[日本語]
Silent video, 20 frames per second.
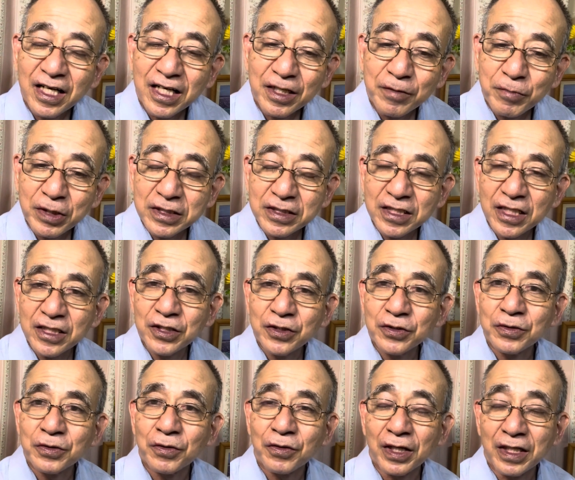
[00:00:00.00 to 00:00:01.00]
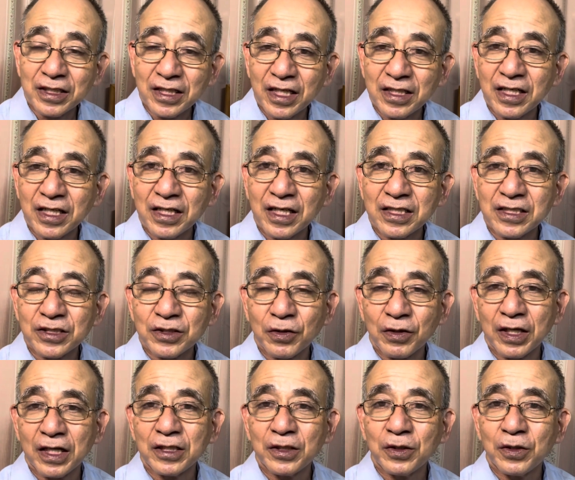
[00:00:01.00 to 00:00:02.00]
まあ、石油とか天然ガスと
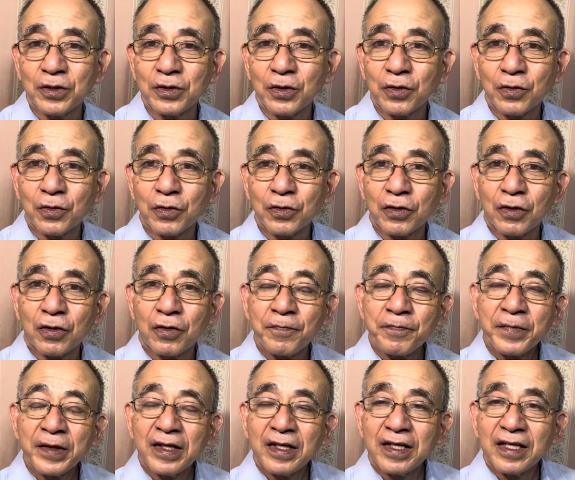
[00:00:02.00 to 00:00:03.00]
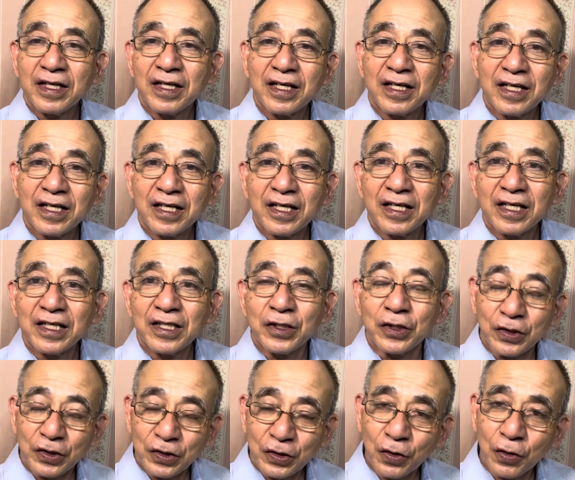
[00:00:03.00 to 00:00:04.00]
かいろいろこれを、えー、
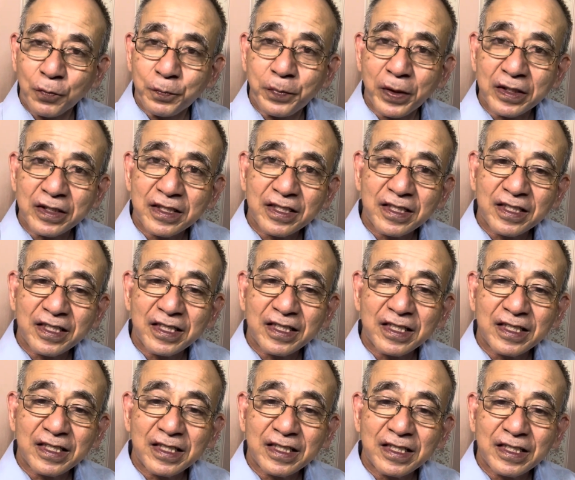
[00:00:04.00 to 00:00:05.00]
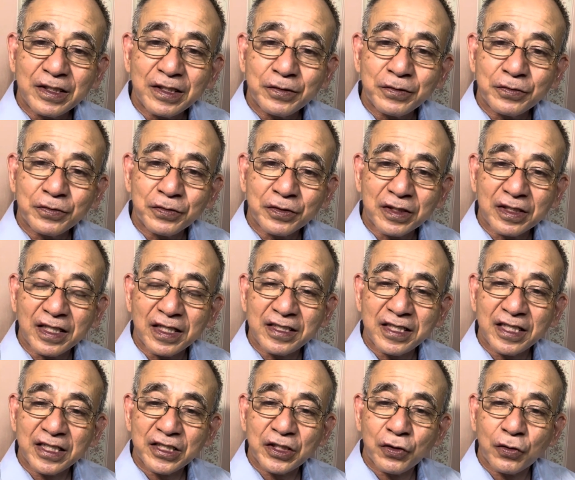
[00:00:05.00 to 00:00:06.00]
ヨーロッパに、えー、売って
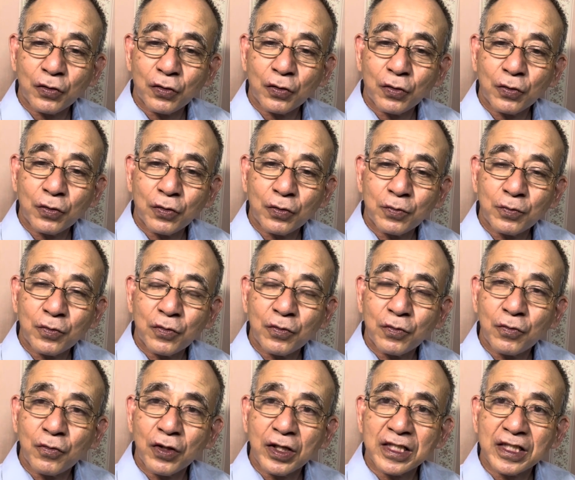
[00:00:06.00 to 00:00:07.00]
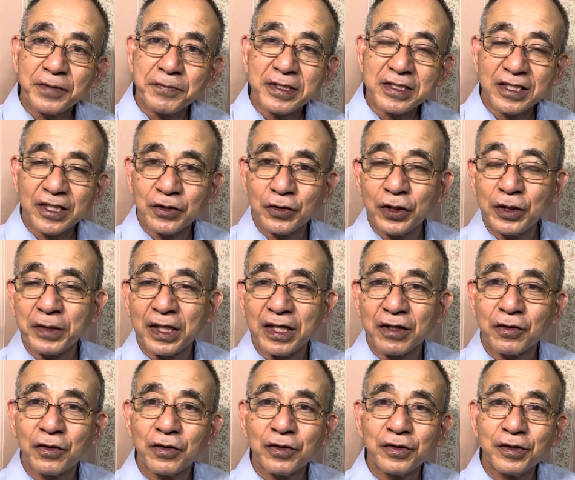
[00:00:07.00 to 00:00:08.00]
利益を設けてますけど、今、
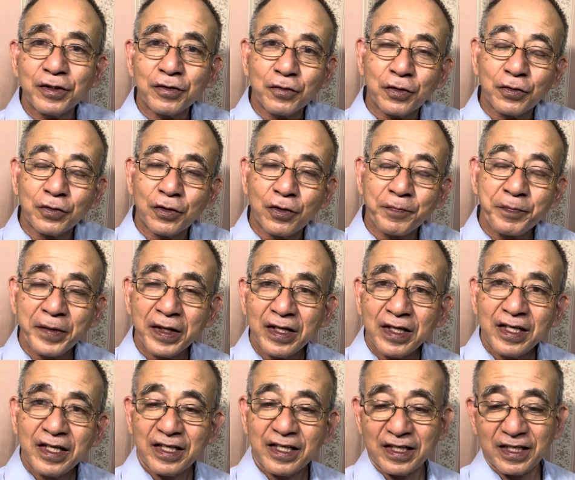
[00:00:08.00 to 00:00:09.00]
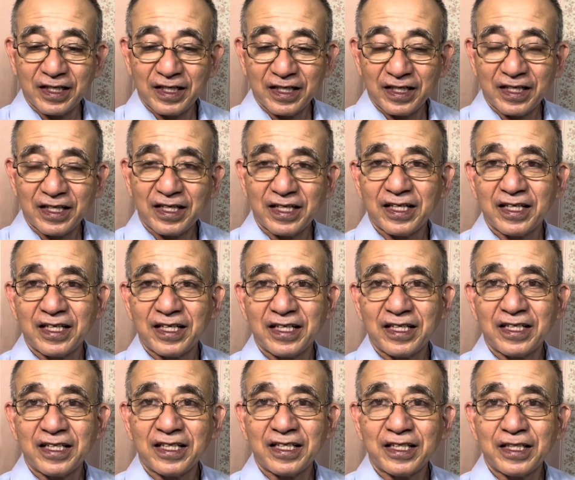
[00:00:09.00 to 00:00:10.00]
この、
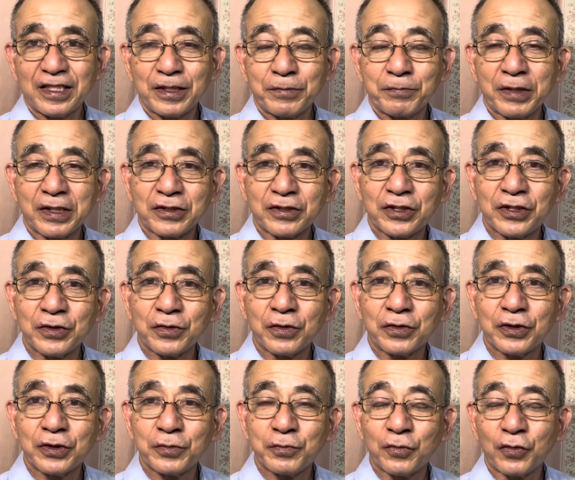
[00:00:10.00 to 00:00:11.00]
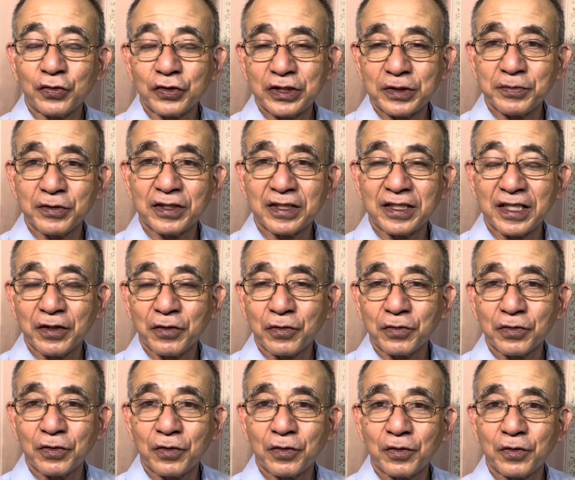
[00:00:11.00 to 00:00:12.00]
えー、まあ、中国も渋ってこ
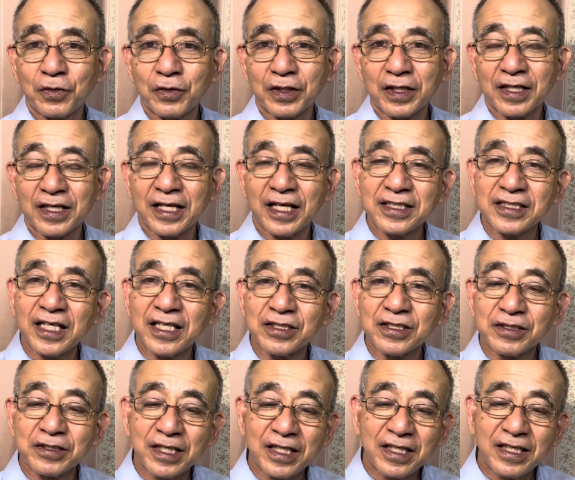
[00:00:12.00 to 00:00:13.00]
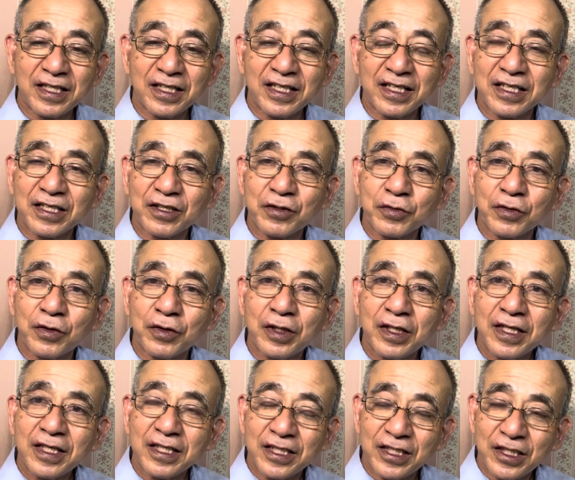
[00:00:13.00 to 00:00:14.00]
の経済ですね、えー、この
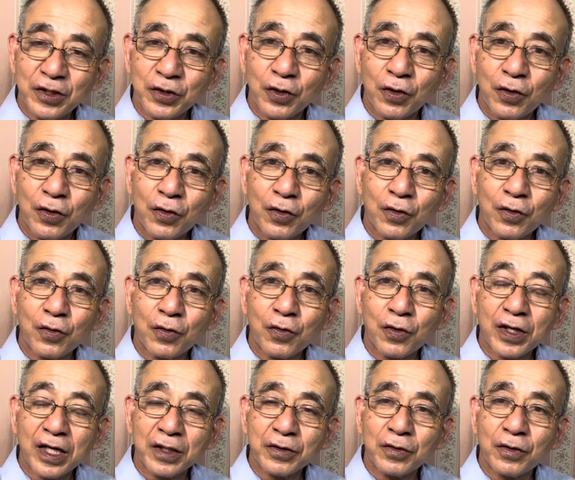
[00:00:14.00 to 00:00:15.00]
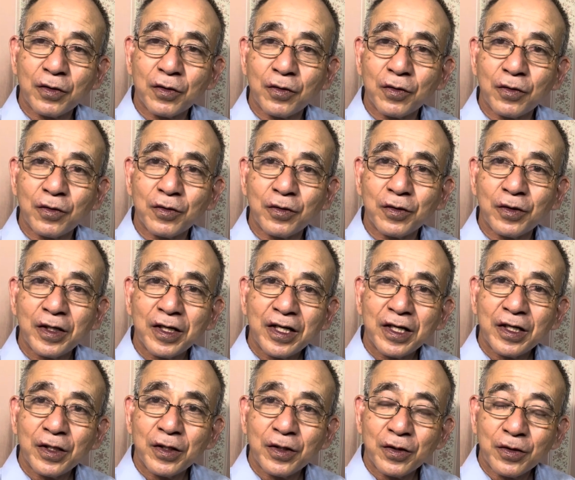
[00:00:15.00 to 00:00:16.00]
インド他の
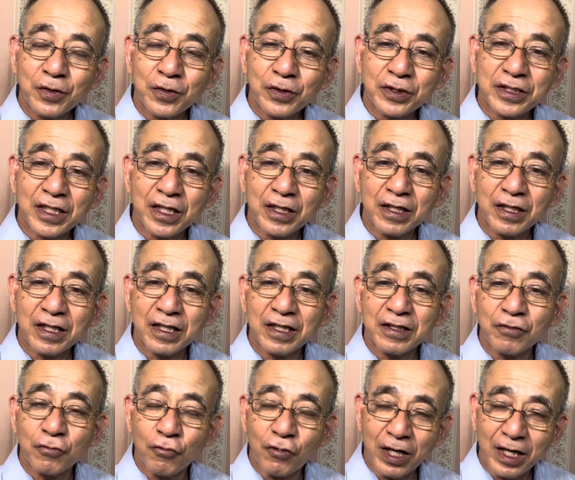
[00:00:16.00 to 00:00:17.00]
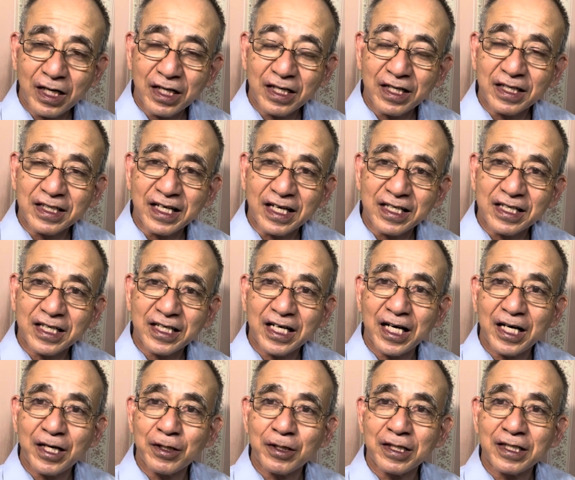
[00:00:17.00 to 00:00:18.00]
ロシアはなかな
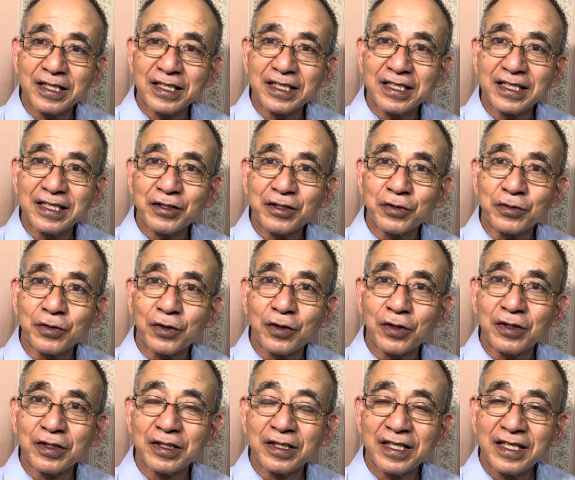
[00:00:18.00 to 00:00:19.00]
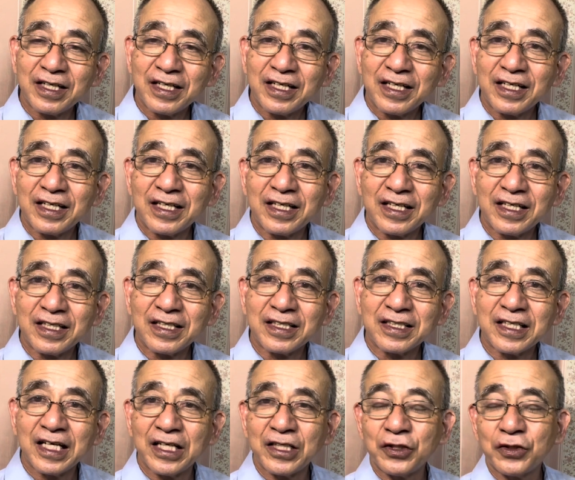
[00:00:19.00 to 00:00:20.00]
か、えー、この、
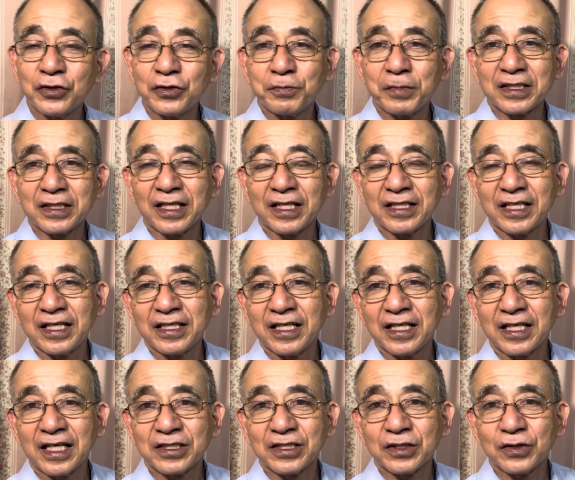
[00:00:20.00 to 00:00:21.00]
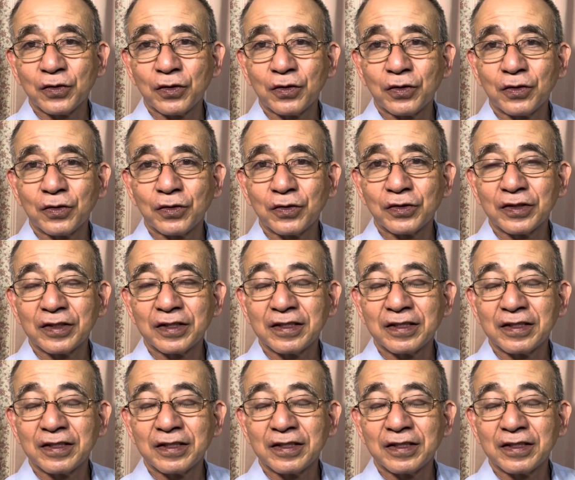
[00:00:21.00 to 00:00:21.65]
えー、原油また天然ガスを